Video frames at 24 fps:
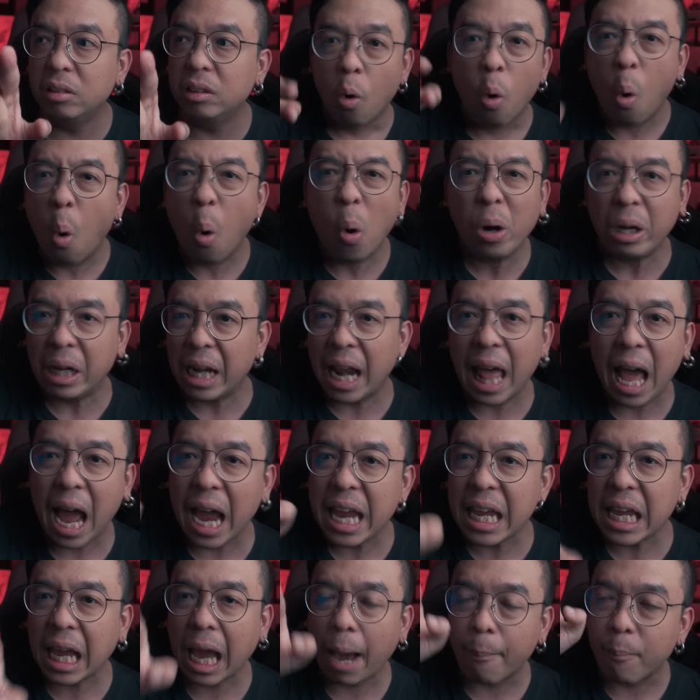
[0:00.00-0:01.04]
โหดร้าย
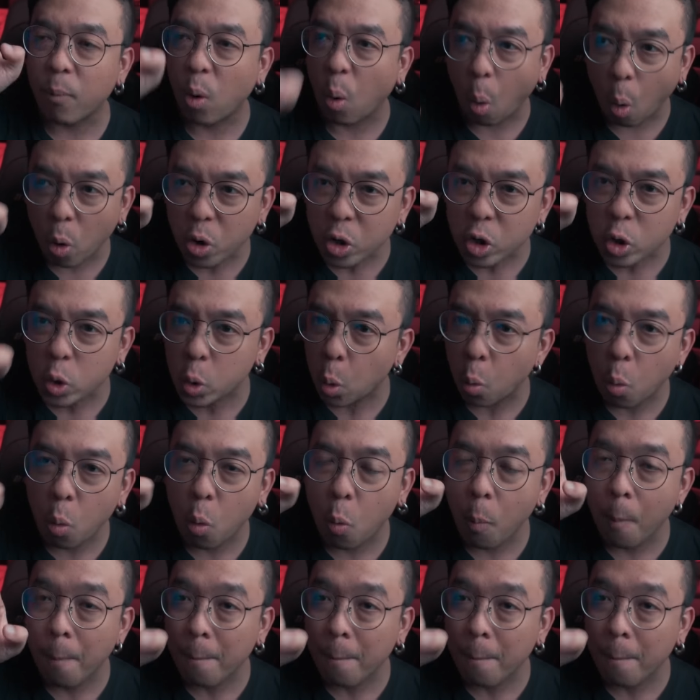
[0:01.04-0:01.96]
กับคนดู